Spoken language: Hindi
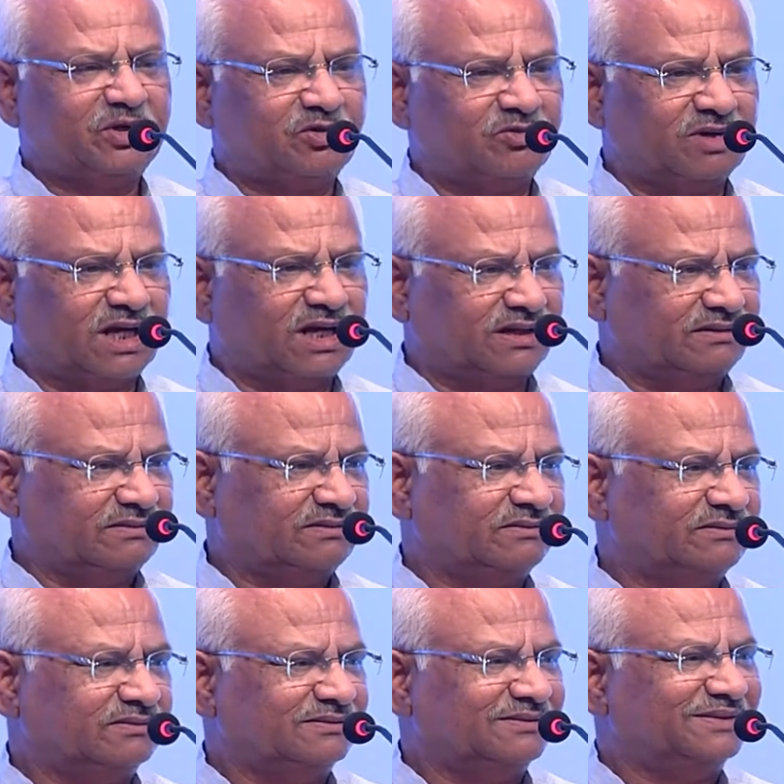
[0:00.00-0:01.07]
में सुना
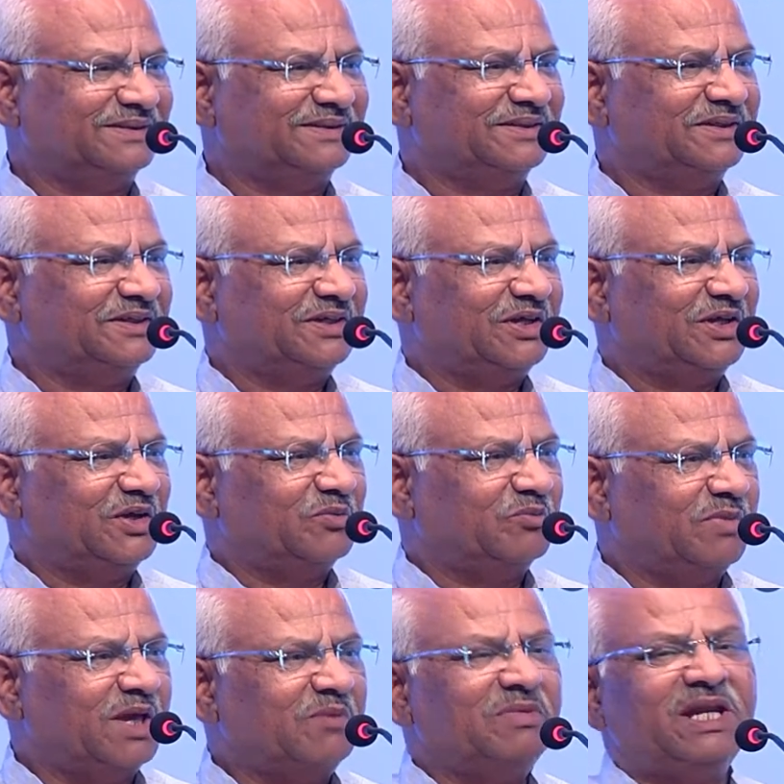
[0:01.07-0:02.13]

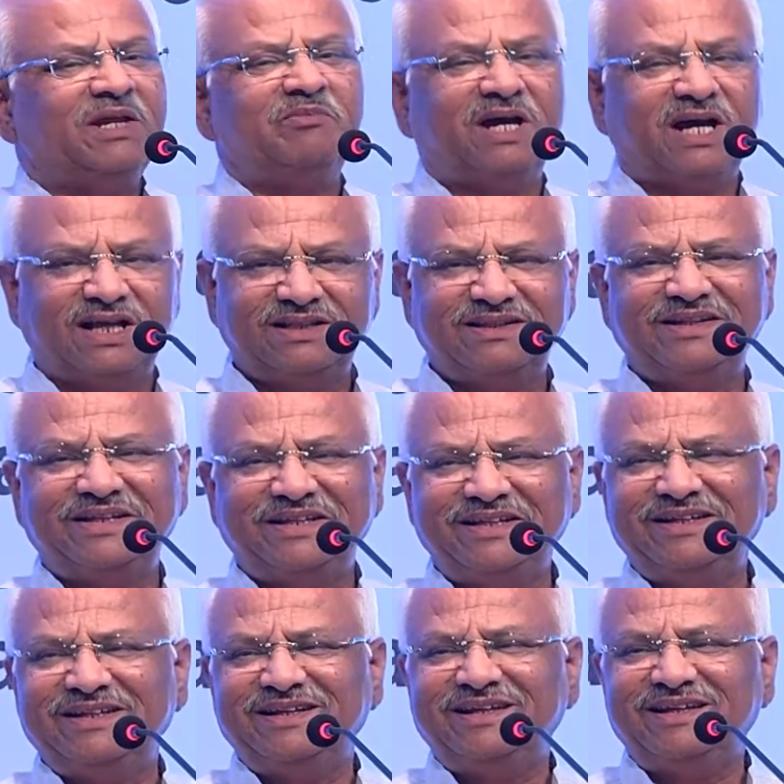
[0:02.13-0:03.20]
मैं मेरी बात
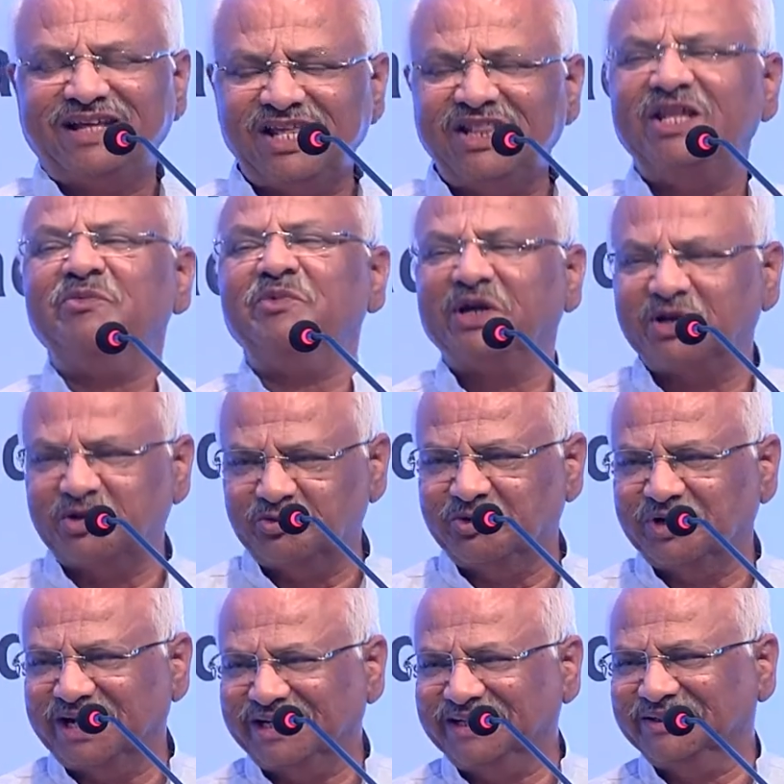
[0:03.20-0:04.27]
हिंदी में
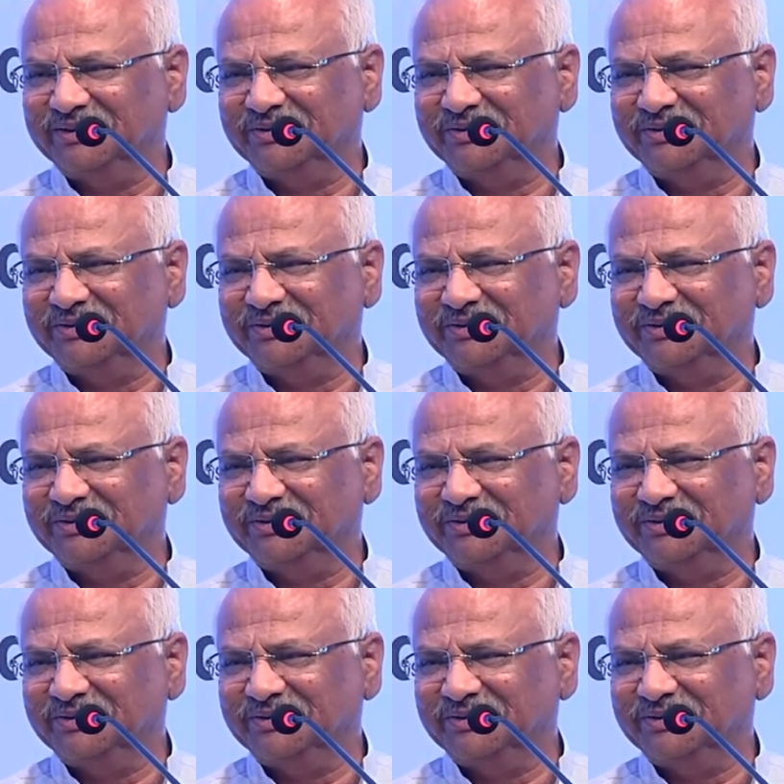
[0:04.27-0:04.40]
कहूंगा